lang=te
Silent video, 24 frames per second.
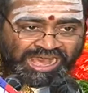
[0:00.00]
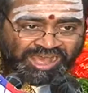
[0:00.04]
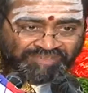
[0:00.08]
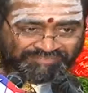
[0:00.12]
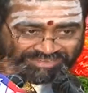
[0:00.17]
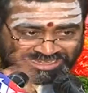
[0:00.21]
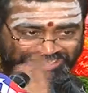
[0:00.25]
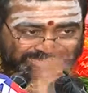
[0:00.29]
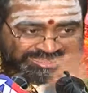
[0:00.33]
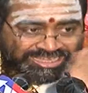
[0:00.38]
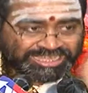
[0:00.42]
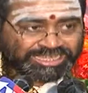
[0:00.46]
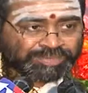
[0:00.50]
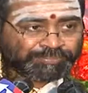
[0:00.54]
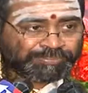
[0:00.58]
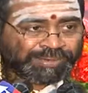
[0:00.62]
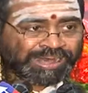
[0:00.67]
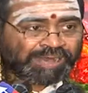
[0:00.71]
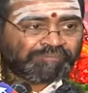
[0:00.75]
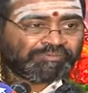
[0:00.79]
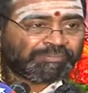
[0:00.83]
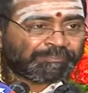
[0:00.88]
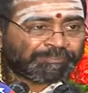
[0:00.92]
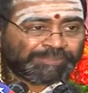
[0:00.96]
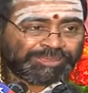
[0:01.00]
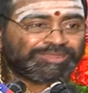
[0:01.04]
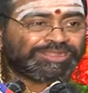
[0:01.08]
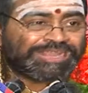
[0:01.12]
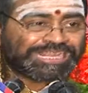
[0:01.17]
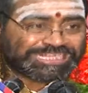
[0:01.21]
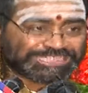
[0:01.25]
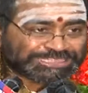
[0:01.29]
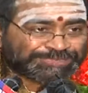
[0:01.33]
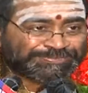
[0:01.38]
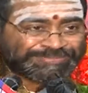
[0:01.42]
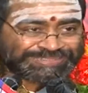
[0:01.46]
అవన్నిటి భావం పేరు
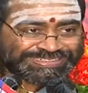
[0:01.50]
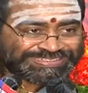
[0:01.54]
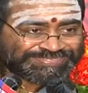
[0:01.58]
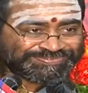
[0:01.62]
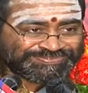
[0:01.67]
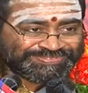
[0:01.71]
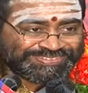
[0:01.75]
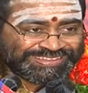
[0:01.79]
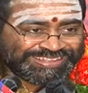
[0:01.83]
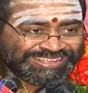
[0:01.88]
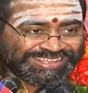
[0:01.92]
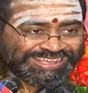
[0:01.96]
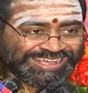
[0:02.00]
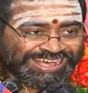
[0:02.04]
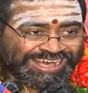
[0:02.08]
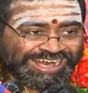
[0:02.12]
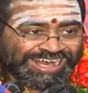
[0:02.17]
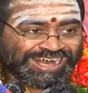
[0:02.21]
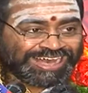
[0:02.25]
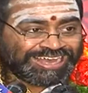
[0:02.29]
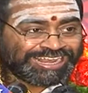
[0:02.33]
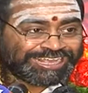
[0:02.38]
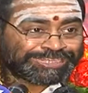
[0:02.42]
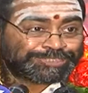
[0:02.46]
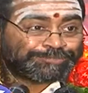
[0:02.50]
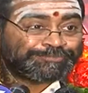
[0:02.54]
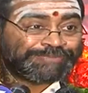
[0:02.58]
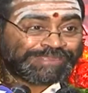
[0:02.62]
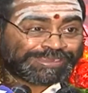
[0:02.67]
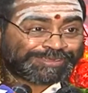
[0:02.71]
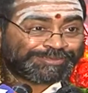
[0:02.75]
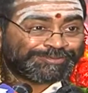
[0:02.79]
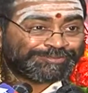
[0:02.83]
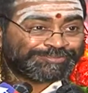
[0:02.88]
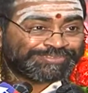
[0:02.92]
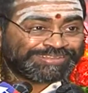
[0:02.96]
లక్ష్మి ఆ లక్ష్మి
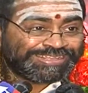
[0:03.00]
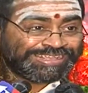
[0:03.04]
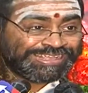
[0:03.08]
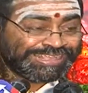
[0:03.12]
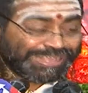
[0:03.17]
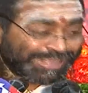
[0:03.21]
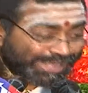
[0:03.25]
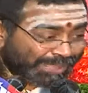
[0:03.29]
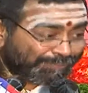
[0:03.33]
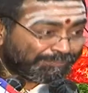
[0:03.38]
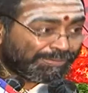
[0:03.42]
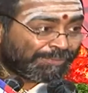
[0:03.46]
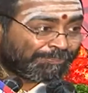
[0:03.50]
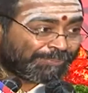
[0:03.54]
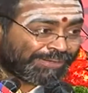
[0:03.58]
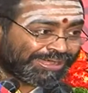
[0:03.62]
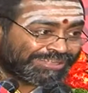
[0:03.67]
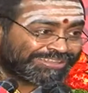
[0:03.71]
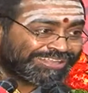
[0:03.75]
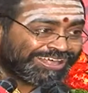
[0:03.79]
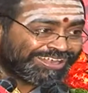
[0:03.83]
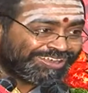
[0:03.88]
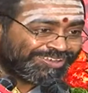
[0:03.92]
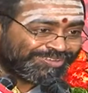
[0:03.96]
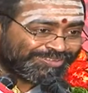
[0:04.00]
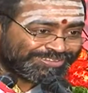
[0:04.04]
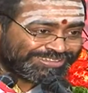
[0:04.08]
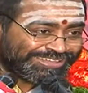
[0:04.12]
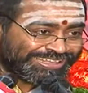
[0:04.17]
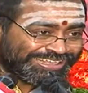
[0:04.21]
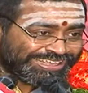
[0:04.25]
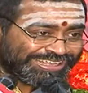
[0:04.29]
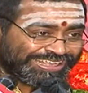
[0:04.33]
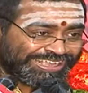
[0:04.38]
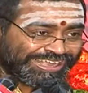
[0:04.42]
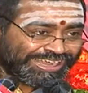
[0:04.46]
ఎక్కడుంది అమ్మ పాదాల్లో
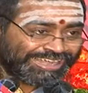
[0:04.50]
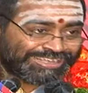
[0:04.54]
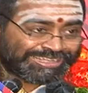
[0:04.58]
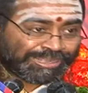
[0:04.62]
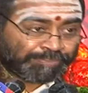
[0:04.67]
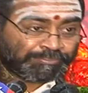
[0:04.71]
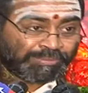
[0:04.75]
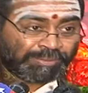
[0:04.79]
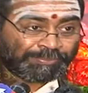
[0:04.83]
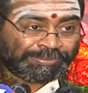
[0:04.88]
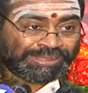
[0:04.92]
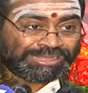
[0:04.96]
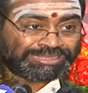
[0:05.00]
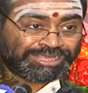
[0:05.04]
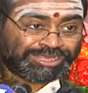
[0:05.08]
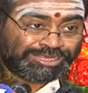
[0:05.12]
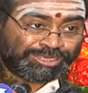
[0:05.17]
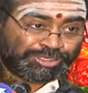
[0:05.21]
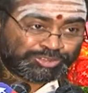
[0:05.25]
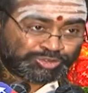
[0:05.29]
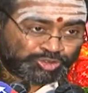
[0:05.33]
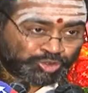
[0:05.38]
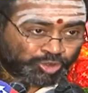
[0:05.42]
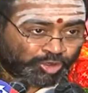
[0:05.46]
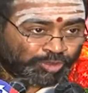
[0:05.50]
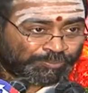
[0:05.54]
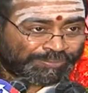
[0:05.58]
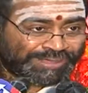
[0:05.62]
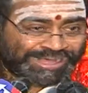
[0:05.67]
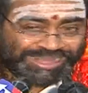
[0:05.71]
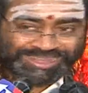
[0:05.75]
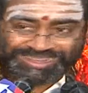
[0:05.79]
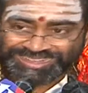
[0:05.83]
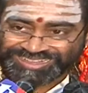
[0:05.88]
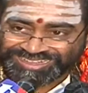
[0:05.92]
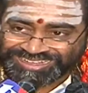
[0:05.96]
ఉంది అంటే అమ్మ పాదాల్లో శోభ
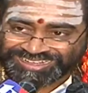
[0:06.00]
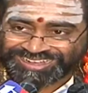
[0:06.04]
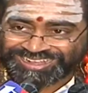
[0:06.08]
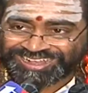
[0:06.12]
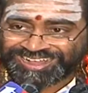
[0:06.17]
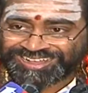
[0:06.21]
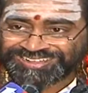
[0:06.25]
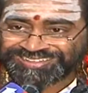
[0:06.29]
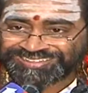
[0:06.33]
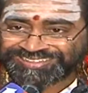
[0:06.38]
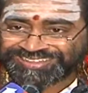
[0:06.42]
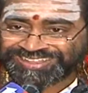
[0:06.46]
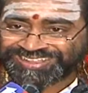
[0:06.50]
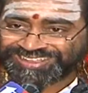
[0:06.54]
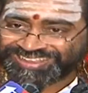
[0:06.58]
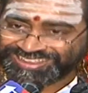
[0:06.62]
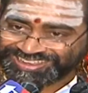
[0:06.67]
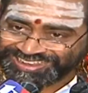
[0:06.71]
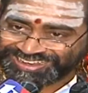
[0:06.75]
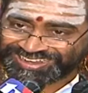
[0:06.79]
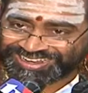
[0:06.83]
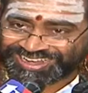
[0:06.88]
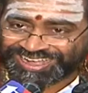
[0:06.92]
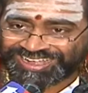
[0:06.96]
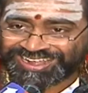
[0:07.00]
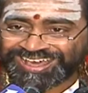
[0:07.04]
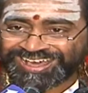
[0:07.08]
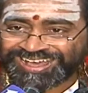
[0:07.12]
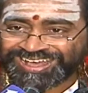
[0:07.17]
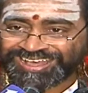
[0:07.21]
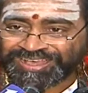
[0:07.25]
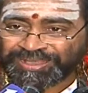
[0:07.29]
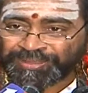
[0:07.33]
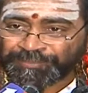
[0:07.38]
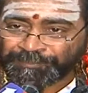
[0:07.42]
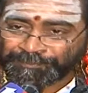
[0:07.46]
కాంతి కళ
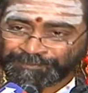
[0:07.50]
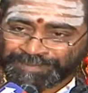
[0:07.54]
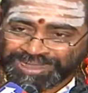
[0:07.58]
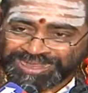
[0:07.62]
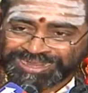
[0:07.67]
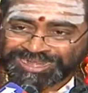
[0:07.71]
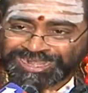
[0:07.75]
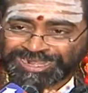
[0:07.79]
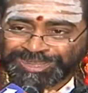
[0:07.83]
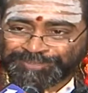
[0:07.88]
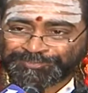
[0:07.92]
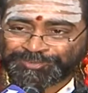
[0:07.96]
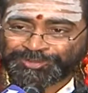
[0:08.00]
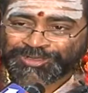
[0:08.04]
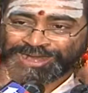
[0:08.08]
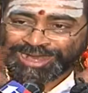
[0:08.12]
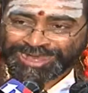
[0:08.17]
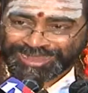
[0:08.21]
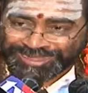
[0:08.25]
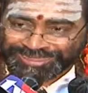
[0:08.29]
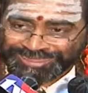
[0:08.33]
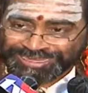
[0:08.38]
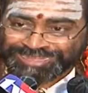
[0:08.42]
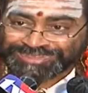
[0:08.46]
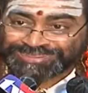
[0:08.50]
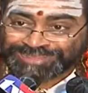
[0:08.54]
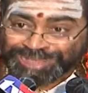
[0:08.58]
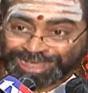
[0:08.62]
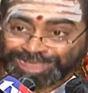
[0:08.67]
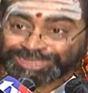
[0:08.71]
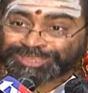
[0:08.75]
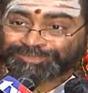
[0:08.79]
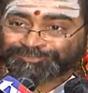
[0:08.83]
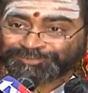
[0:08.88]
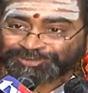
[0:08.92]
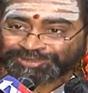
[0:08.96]
మంగళము అన్నీ
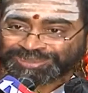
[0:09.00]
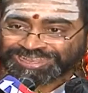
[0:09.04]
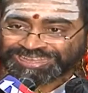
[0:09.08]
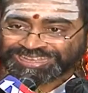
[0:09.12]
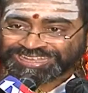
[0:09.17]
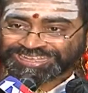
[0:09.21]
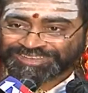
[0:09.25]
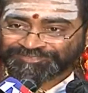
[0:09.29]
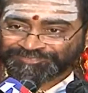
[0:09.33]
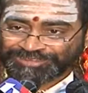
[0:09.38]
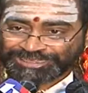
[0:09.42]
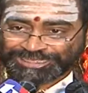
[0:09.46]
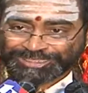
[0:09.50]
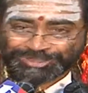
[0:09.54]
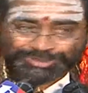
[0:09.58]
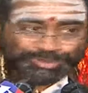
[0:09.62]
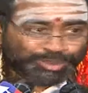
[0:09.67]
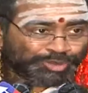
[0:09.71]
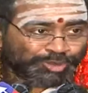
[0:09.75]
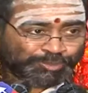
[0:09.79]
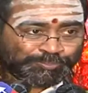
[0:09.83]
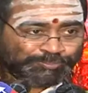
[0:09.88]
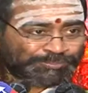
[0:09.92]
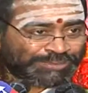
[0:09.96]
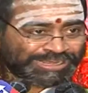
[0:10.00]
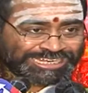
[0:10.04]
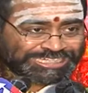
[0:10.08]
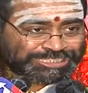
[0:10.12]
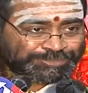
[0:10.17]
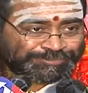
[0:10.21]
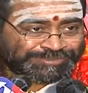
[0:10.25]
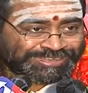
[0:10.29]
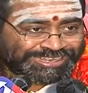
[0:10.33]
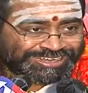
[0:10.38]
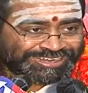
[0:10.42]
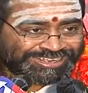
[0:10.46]
దాగి ఉన్నాయి వీటి స్వరూపమే
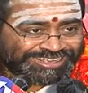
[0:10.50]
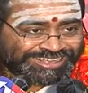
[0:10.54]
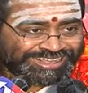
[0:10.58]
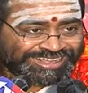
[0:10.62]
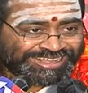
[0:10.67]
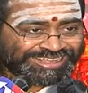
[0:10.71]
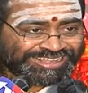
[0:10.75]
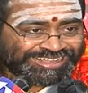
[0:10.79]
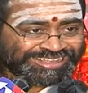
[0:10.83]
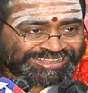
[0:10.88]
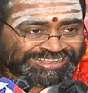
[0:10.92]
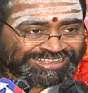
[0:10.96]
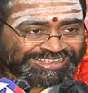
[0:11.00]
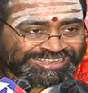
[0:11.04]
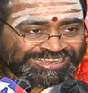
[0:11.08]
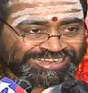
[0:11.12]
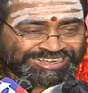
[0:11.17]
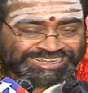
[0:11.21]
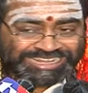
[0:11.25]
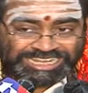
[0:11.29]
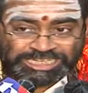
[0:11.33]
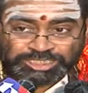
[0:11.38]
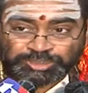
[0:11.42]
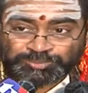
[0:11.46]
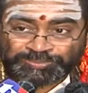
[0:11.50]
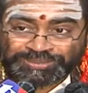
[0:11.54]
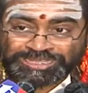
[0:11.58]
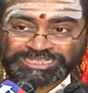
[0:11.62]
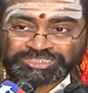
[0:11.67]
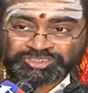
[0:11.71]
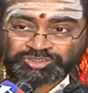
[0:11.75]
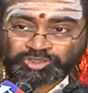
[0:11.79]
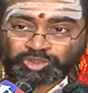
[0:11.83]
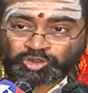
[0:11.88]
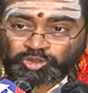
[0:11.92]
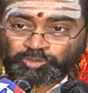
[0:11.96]
లక్ష్మి కనుక లక్ష్మీ
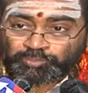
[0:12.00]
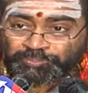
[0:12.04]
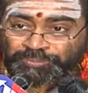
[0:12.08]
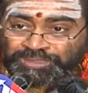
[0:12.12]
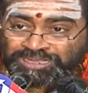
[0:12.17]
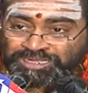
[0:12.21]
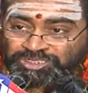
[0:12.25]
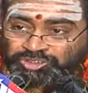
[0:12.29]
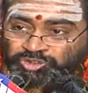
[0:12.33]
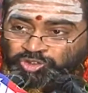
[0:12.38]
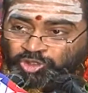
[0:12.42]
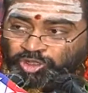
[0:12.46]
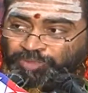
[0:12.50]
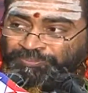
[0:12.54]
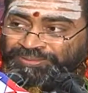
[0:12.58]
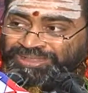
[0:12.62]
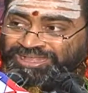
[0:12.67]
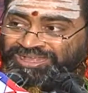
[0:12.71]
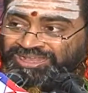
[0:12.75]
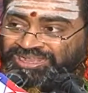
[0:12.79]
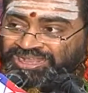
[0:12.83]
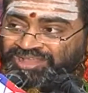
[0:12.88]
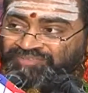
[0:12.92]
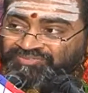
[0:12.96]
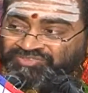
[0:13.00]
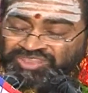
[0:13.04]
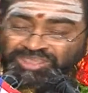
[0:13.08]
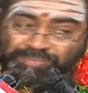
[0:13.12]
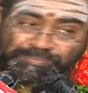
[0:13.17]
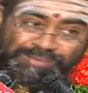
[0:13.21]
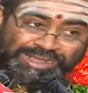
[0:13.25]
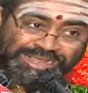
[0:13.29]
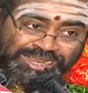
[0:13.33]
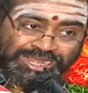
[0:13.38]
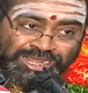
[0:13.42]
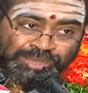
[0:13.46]
స్వరూపమైన శోభాకాంతి
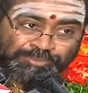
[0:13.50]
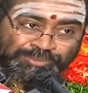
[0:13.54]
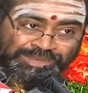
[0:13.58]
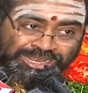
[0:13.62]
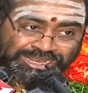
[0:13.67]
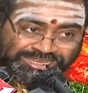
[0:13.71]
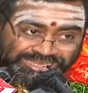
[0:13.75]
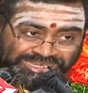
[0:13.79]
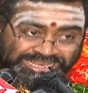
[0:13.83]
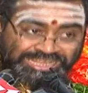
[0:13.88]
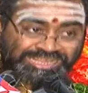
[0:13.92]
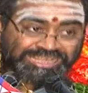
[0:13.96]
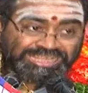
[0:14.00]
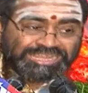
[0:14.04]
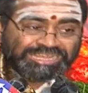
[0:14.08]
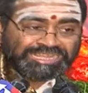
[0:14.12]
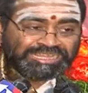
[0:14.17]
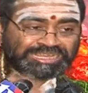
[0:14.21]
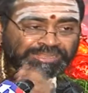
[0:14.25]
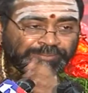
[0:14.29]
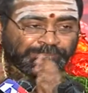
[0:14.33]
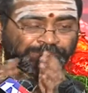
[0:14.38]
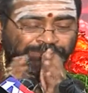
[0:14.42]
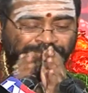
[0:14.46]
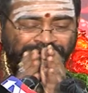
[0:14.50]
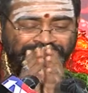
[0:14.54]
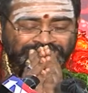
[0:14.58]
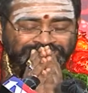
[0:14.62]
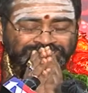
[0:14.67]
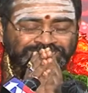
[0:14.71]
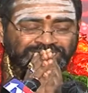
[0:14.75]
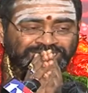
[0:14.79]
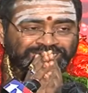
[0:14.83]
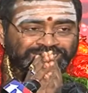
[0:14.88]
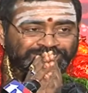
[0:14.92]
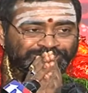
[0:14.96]
మంగళములన్నీ నీ
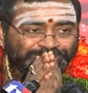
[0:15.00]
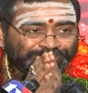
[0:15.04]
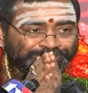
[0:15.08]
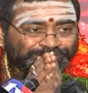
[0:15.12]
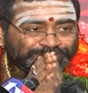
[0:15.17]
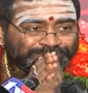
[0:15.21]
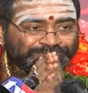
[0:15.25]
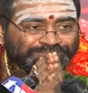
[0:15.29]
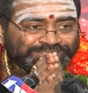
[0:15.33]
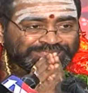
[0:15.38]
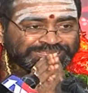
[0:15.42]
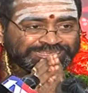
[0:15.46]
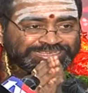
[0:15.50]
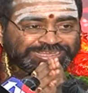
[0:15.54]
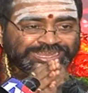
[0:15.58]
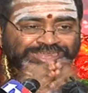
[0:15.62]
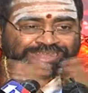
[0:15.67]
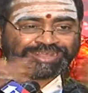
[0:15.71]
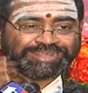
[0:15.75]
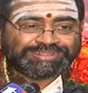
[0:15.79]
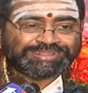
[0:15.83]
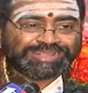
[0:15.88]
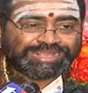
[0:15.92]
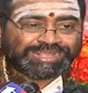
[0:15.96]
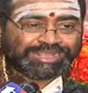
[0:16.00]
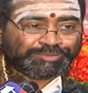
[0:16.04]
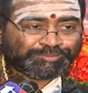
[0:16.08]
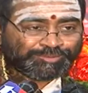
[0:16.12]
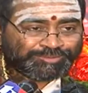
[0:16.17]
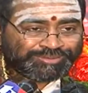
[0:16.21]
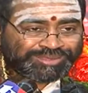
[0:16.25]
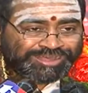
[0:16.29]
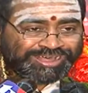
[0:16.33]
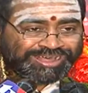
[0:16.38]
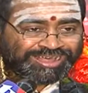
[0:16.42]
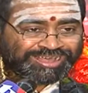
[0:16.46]
పాదాలలో
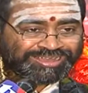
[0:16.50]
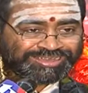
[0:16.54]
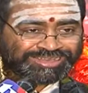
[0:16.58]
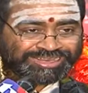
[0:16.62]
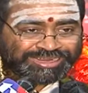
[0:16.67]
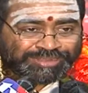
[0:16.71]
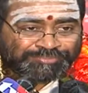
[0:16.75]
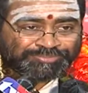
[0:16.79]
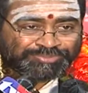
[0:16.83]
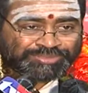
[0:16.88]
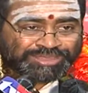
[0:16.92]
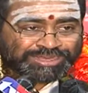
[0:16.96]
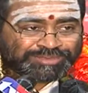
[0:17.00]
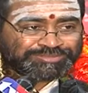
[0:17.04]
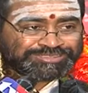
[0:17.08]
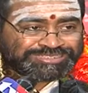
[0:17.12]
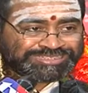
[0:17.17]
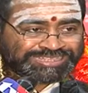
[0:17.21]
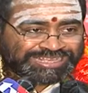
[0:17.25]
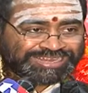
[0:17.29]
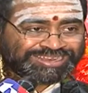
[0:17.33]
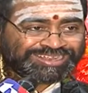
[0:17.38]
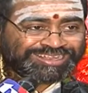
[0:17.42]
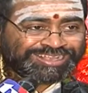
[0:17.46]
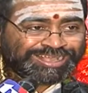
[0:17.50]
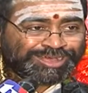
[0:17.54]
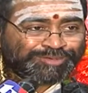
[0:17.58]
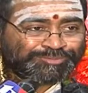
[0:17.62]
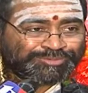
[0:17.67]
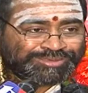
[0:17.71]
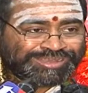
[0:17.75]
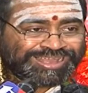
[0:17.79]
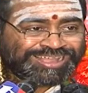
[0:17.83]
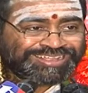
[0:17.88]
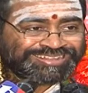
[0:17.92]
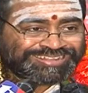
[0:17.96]
ఎడతెగకుండా నిరంతరం స్థిరంగా
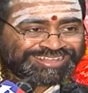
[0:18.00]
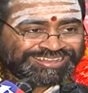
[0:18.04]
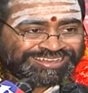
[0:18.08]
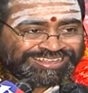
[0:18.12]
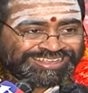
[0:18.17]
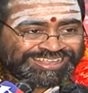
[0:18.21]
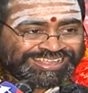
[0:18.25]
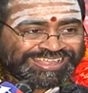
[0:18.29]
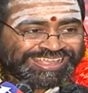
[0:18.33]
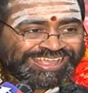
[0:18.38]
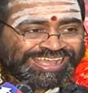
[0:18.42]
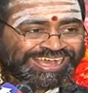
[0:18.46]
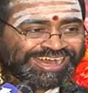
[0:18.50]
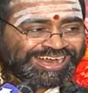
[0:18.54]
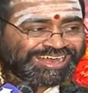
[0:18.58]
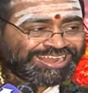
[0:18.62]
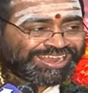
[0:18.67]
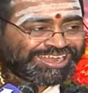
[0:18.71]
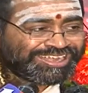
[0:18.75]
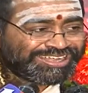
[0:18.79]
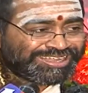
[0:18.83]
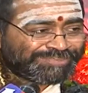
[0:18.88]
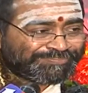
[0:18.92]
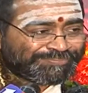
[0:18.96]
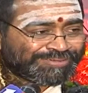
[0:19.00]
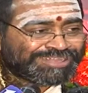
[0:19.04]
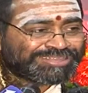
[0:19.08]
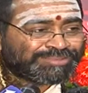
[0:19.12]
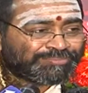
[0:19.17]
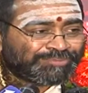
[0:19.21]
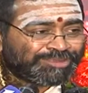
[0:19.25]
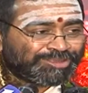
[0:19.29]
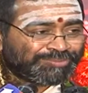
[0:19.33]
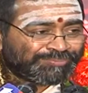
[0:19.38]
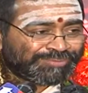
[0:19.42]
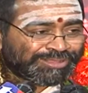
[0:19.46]
ఉన్నాయి తల్లి అలాంటి
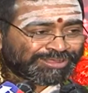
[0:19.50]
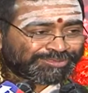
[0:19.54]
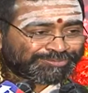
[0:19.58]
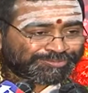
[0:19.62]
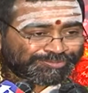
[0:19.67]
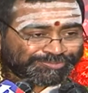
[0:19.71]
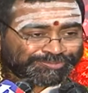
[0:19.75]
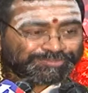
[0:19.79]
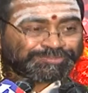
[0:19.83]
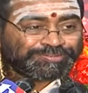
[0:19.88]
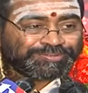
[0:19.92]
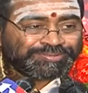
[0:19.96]
పాదములు మాకు